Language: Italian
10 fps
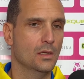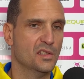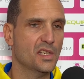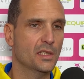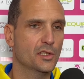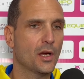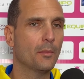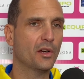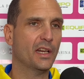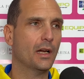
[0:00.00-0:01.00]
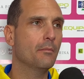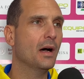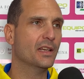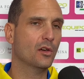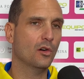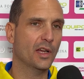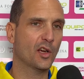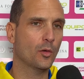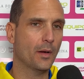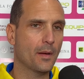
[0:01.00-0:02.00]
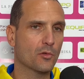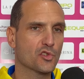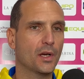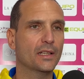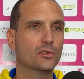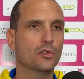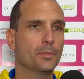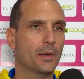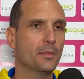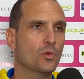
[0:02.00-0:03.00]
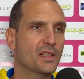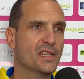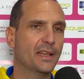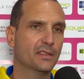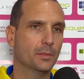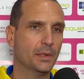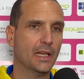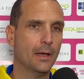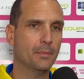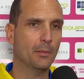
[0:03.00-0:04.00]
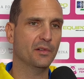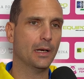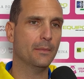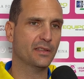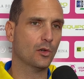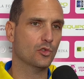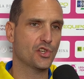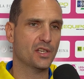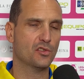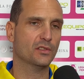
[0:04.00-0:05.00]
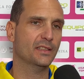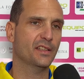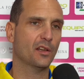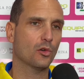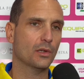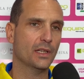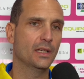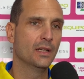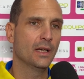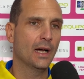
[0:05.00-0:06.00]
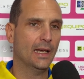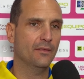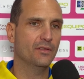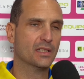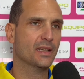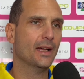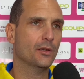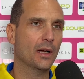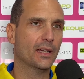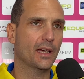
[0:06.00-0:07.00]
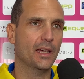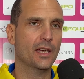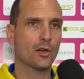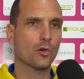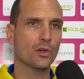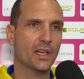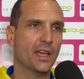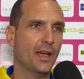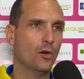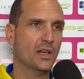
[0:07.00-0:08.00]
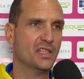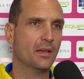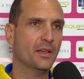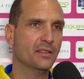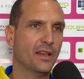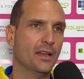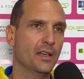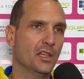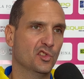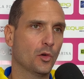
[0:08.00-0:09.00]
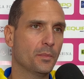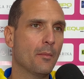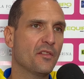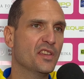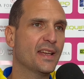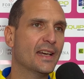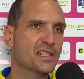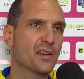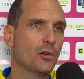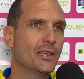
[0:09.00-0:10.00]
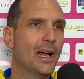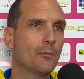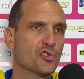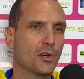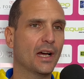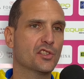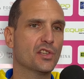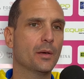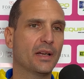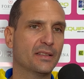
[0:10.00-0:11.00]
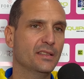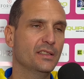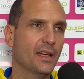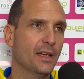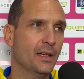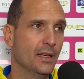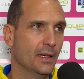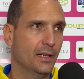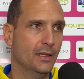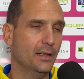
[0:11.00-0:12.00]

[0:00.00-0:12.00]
Sì, diciamo che il rammarico è come abbiamo giocato i primi due set, perché abbiamo veramente concesso tanti errori all'avversario, anche errori che onestamente dobbiamo evitare se vogliamo giocarci le partite eh,